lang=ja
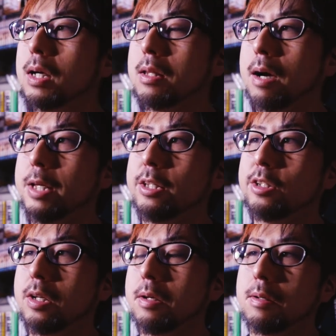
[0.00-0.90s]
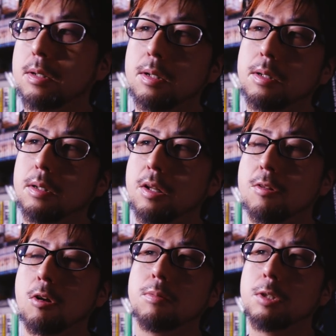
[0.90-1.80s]
ダヴィンチ
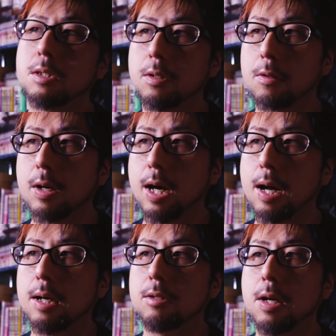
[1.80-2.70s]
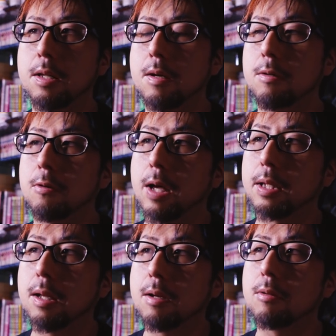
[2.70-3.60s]
リゾルブっていうのでカラーグレーディングをやっ
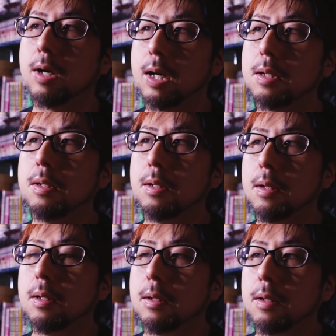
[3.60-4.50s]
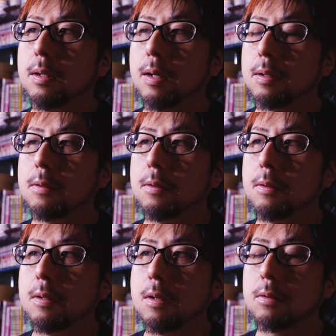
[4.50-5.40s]
たりとか、あ
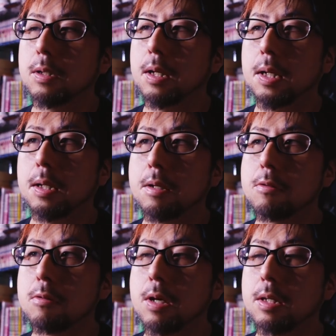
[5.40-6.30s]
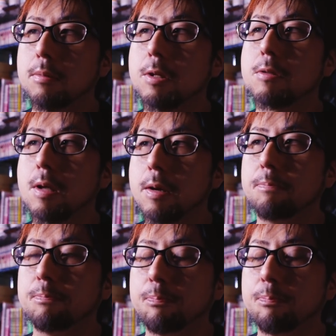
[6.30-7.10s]
のー、いろんな活動をやってますね。